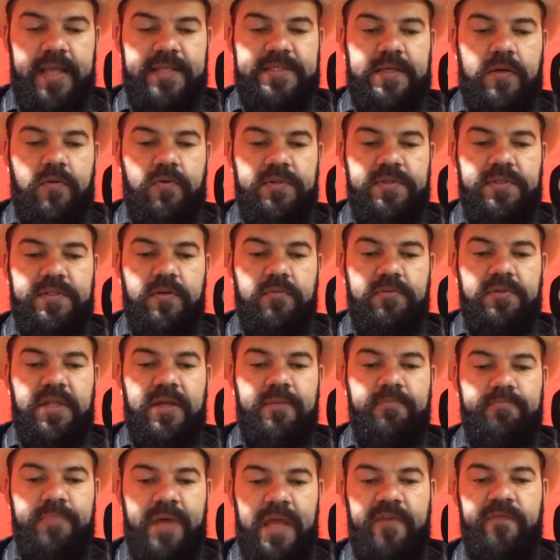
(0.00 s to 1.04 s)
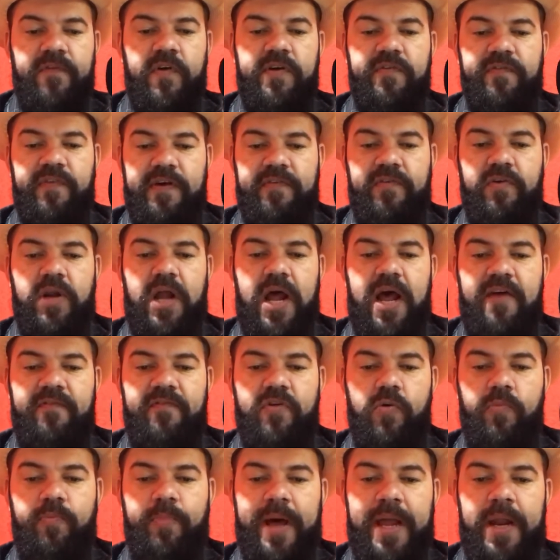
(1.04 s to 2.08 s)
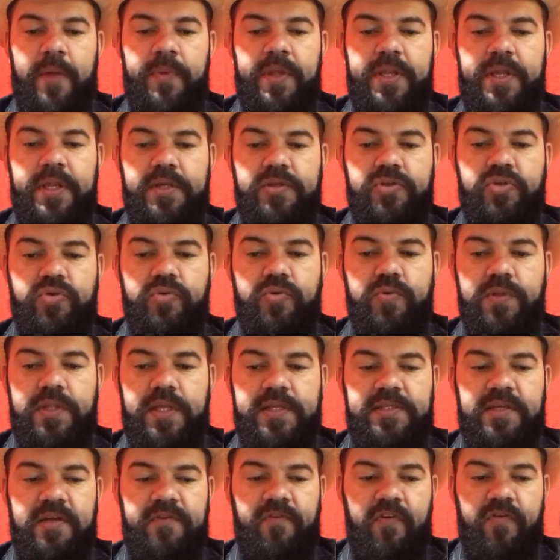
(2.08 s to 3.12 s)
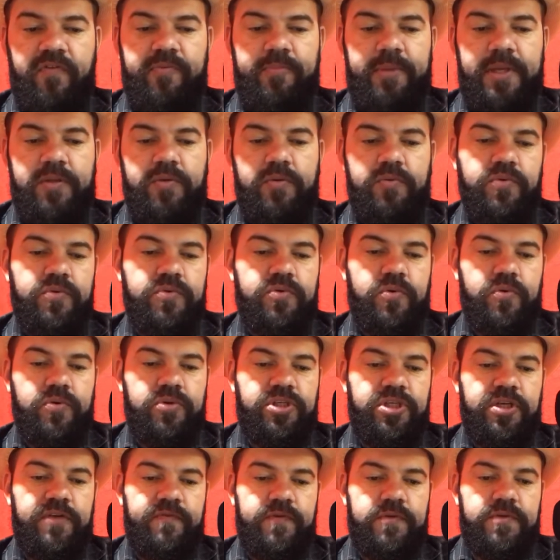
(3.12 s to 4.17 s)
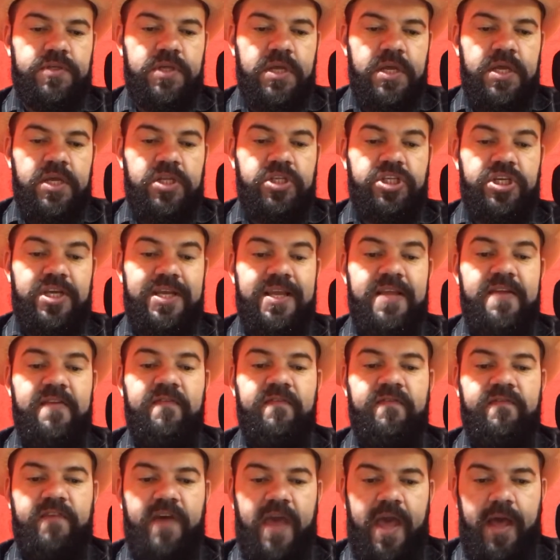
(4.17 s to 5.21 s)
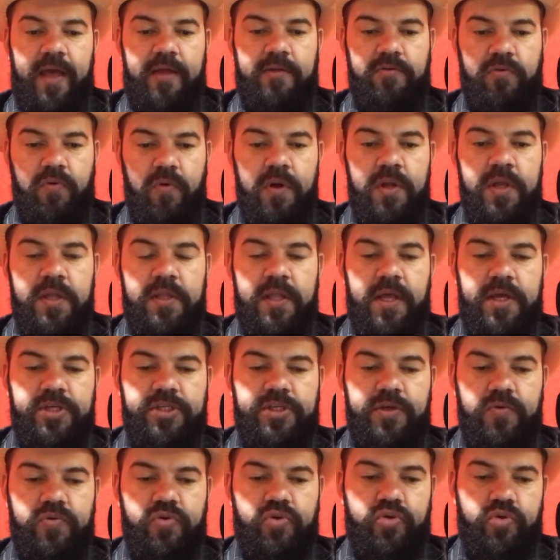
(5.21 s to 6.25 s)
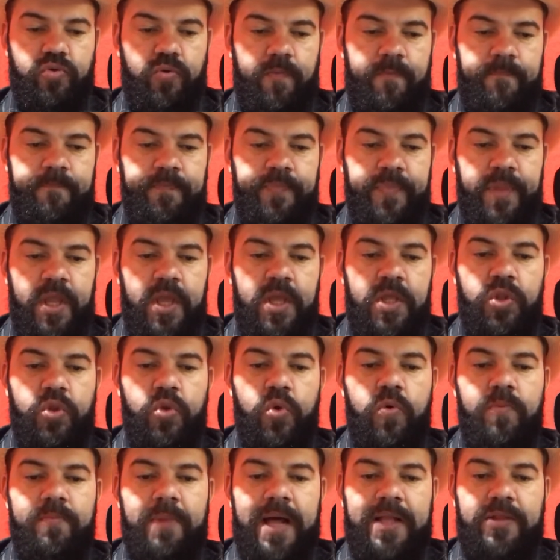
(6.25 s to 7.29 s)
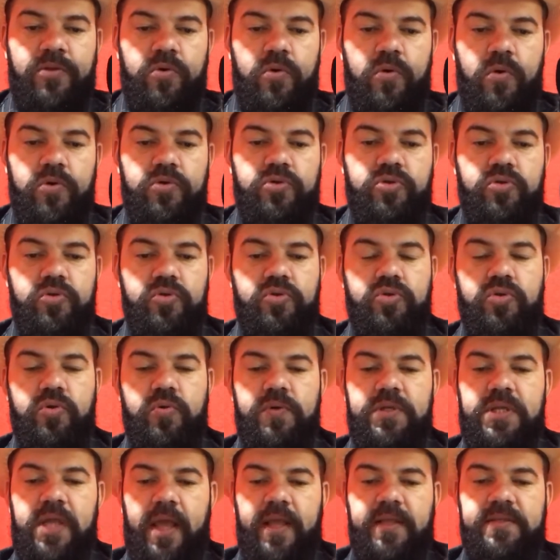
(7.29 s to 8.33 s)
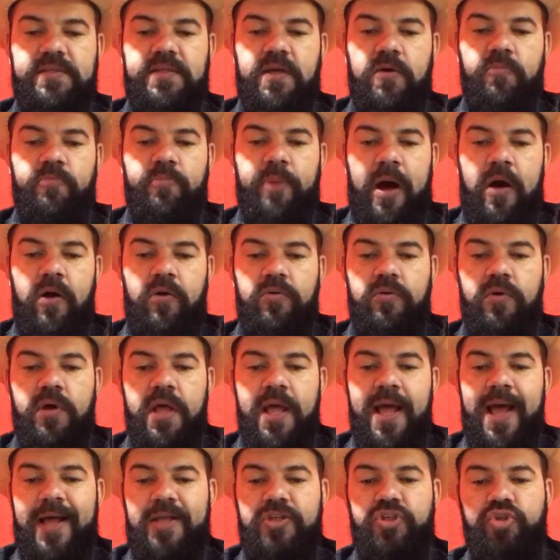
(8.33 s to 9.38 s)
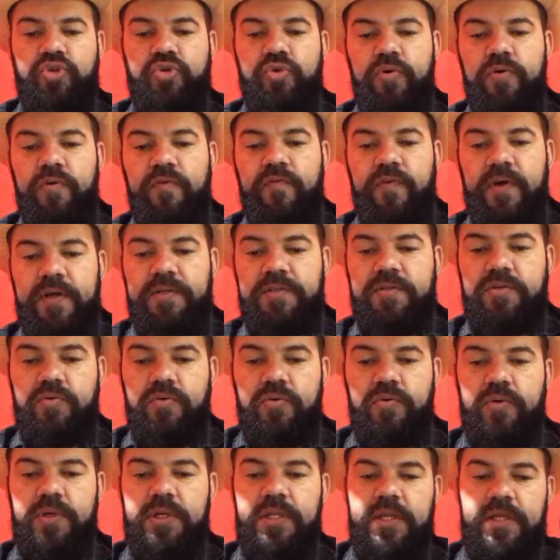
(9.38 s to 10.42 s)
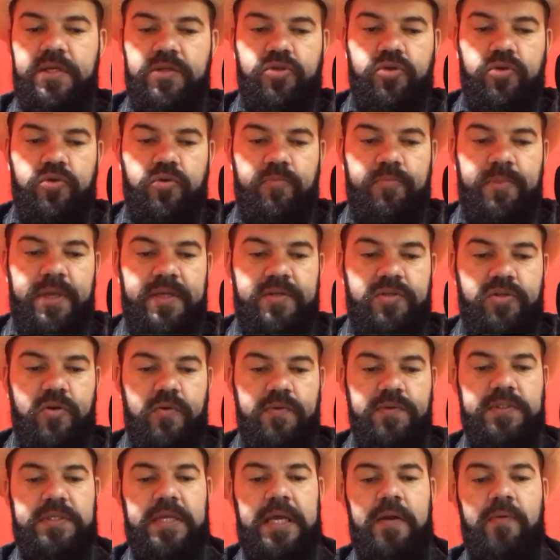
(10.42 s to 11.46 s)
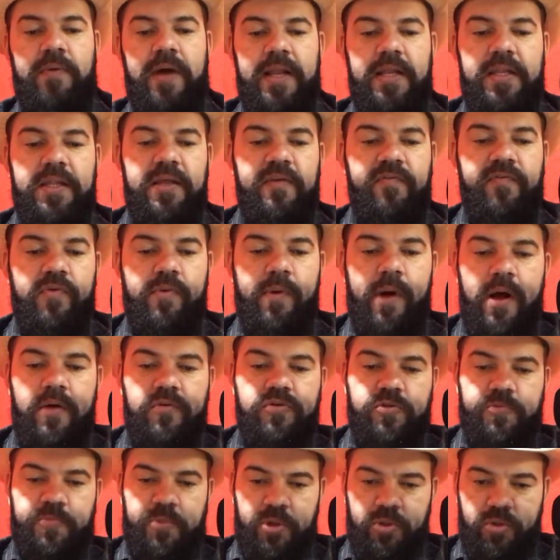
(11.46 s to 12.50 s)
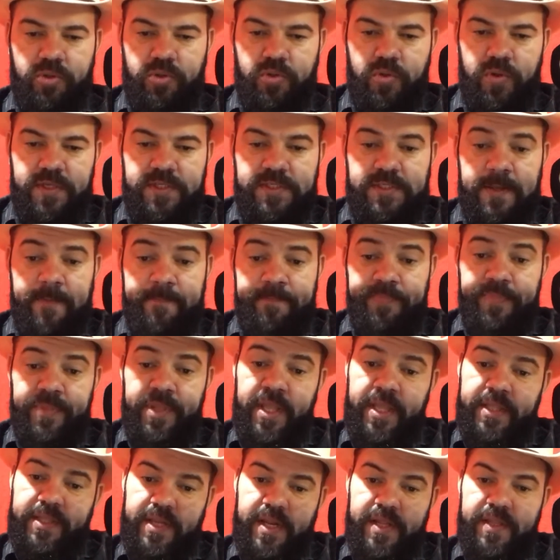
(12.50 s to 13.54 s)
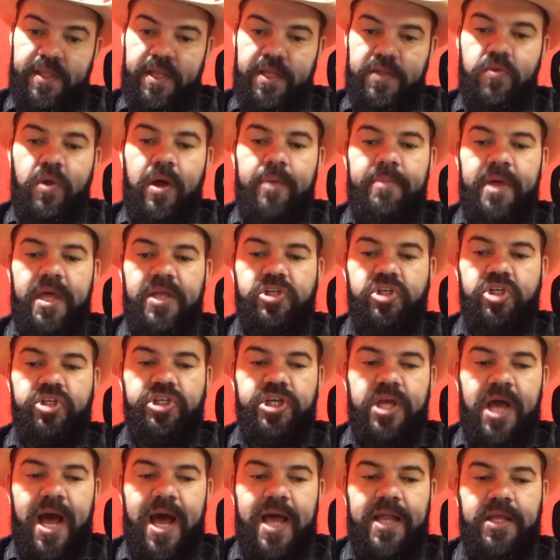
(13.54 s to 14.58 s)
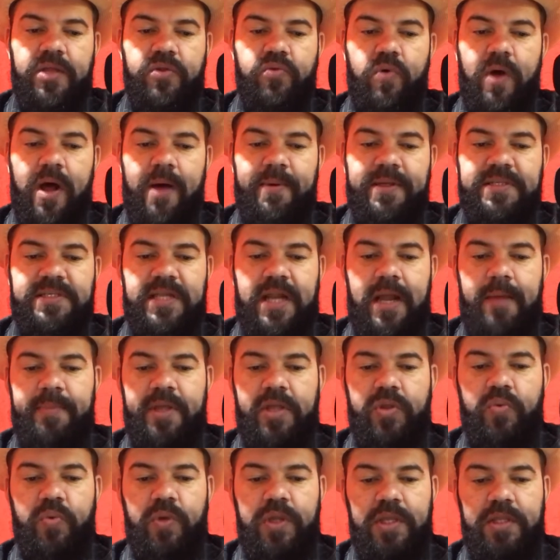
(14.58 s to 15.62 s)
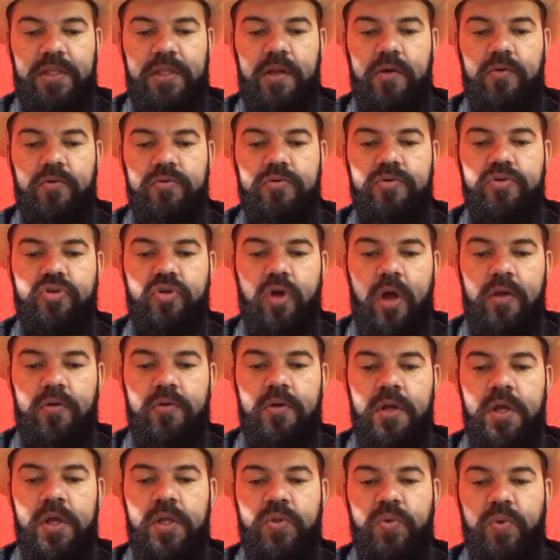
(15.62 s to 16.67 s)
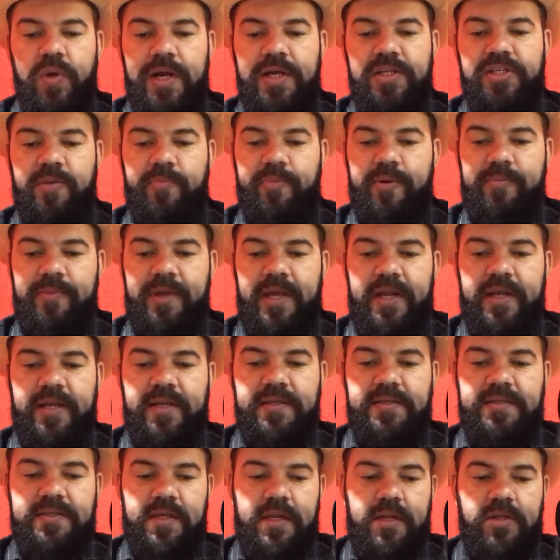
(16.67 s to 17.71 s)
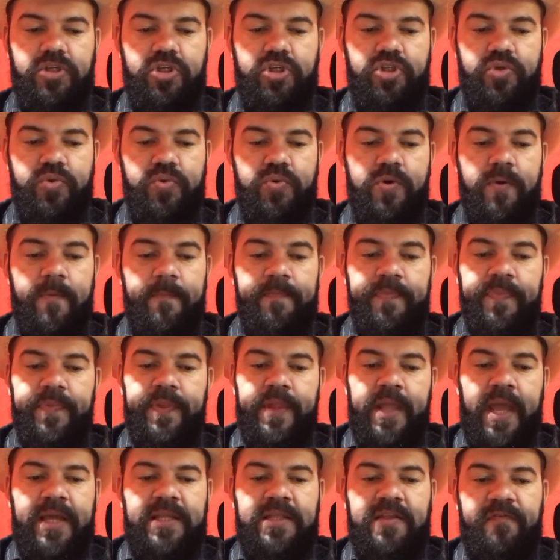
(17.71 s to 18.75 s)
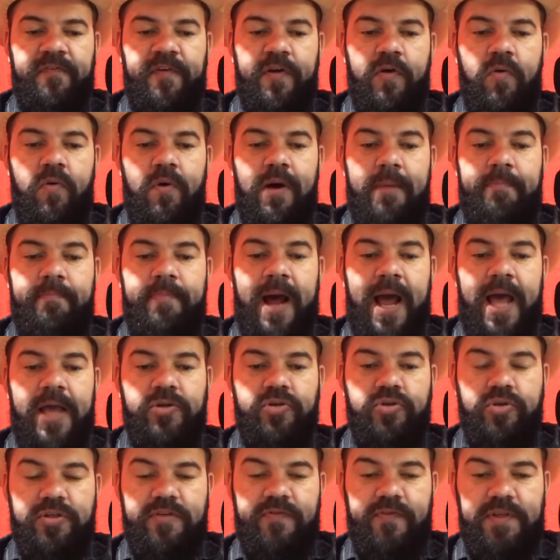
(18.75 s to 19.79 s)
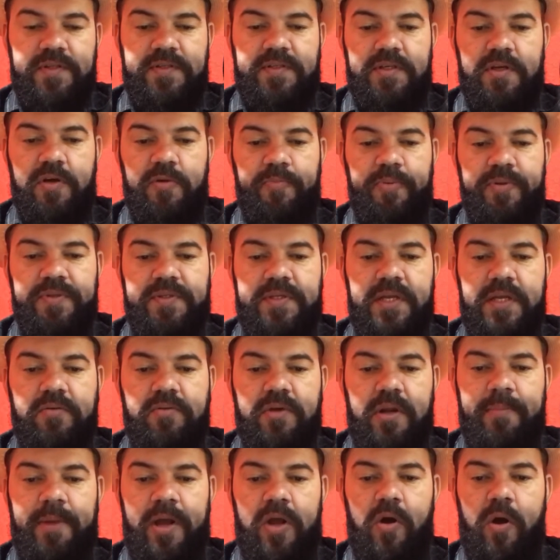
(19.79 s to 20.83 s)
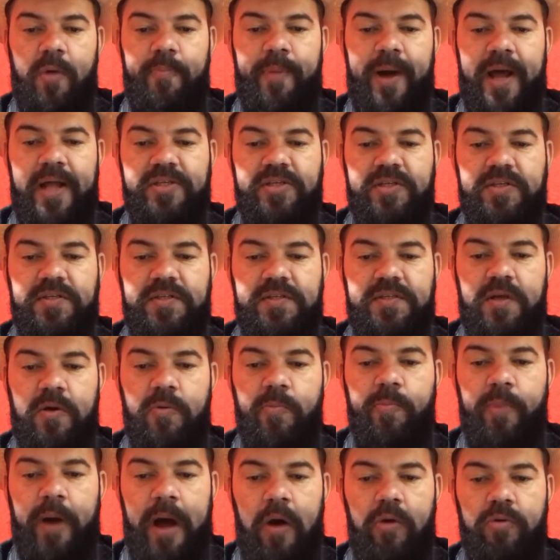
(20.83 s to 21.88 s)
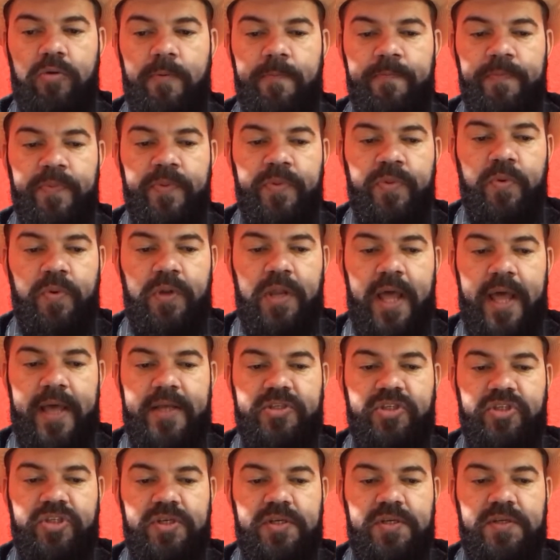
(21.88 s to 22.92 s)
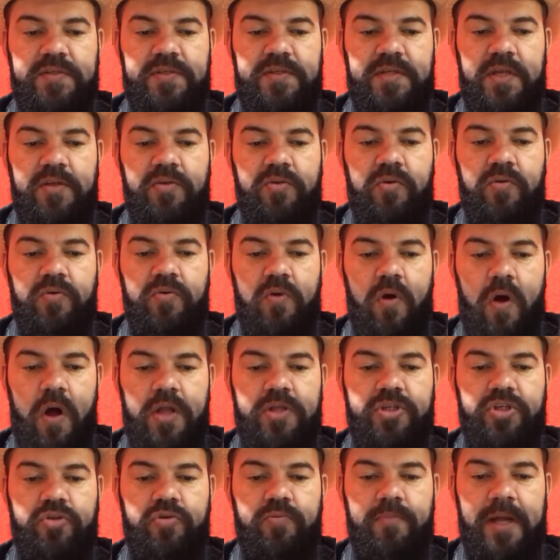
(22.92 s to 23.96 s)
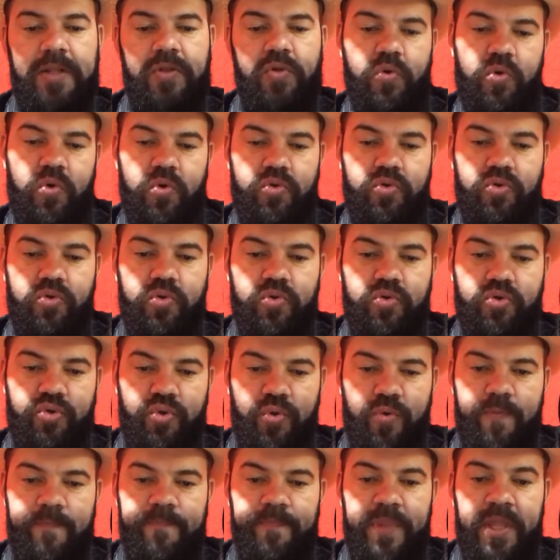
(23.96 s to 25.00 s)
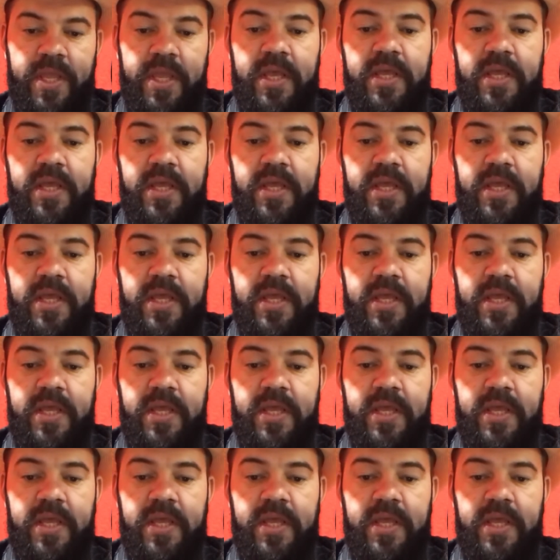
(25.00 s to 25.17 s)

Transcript: Essa condição também foi favorável para o início do desenvolvimento dos cultivos de inverno na região sul. No Mato Grosso do Sul e em São Paulo, as chuvas do início do mês trouxeram alívio aos produtores. Entretanto, a média diária do armazenamento hídrico no solo durante a primeira quinzena de junho ainda ficou abaixo de 25% na maior parte de São Paulo, no leste e centro-norte do Mato Grosso do Sul.